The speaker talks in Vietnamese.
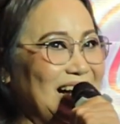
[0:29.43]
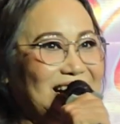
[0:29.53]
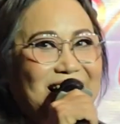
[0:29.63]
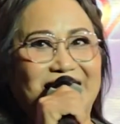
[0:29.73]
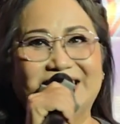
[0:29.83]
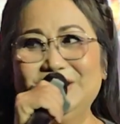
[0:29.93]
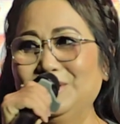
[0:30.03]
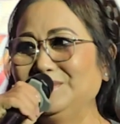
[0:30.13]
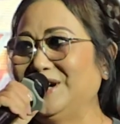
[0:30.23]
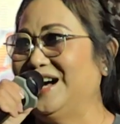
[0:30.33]
và dạ, kính
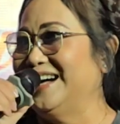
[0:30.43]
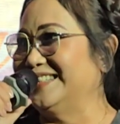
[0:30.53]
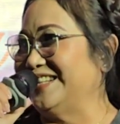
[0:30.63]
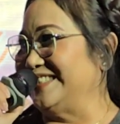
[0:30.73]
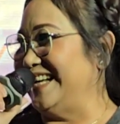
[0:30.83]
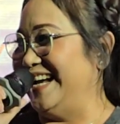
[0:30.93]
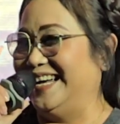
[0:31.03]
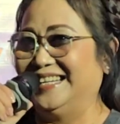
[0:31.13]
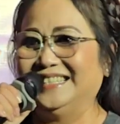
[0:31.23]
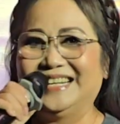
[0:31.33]
chúc cho toàn
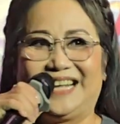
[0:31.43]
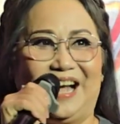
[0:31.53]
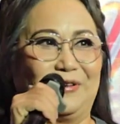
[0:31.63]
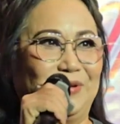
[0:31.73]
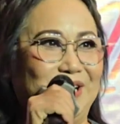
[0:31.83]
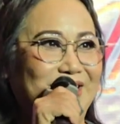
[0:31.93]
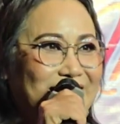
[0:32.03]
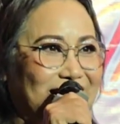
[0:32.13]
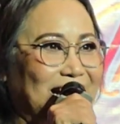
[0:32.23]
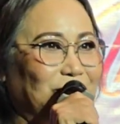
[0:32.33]
thể tất cả quý
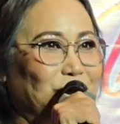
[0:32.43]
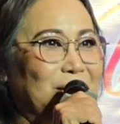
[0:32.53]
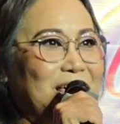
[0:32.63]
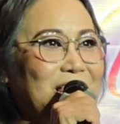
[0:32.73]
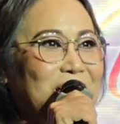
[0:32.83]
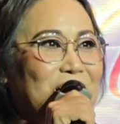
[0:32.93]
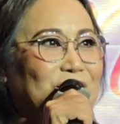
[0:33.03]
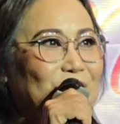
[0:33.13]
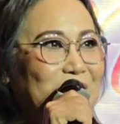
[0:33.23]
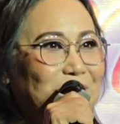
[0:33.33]
vị khách quý
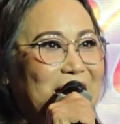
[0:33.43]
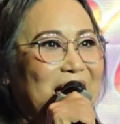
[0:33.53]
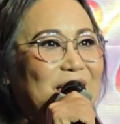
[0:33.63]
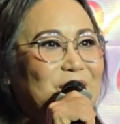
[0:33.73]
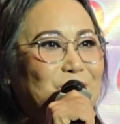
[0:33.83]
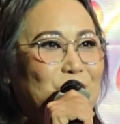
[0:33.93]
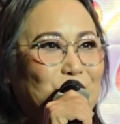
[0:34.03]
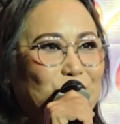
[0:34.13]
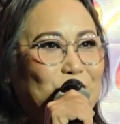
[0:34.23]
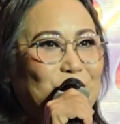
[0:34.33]
tối đêm nay một
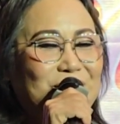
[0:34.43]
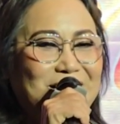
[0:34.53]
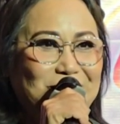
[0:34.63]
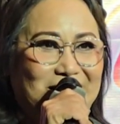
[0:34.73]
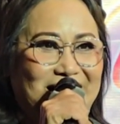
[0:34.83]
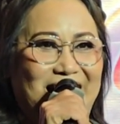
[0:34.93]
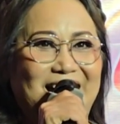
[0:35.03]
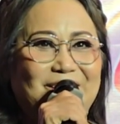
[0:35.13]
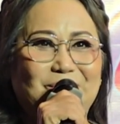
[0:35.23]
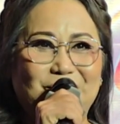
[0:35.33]
buổi tối rất bình
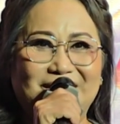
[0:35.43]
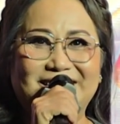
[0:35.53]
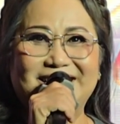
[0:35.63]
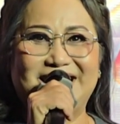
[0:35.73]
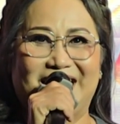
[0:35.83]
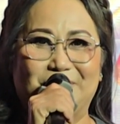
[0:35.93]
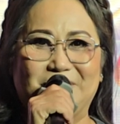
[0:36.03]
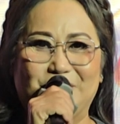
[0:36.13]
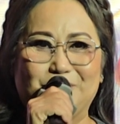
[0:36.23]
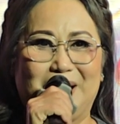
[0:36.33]
an, vui tươi và gặp
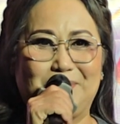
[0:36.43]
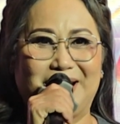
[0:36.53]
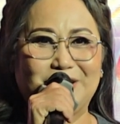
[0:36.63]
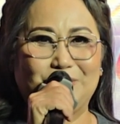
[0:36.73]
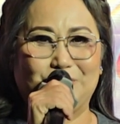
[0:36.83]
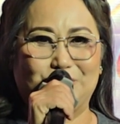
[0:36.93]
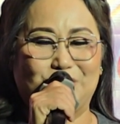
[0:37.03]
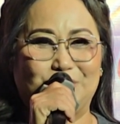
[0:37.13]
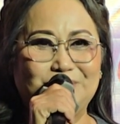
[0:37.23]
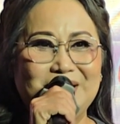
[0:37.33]
nhiều may mắn trong cuộc
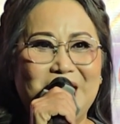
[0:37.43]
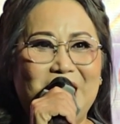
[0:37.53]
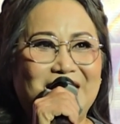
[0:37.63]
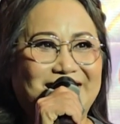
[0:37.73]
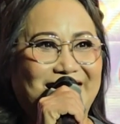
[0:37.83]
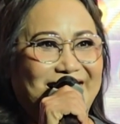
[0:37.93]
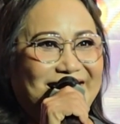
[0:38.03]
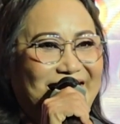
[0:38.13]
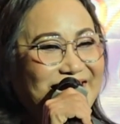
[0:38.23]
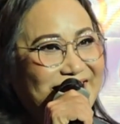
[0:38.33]
sống.
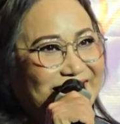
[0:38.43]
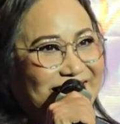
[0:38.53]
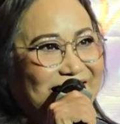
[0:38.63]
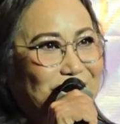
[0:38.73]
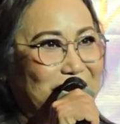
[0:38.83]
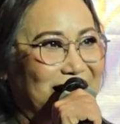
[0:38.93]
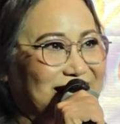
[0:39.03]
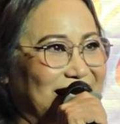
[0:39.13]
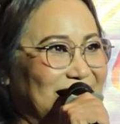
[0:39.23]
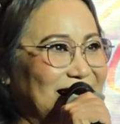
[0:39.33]
À, nãy giờ thì các bạn đã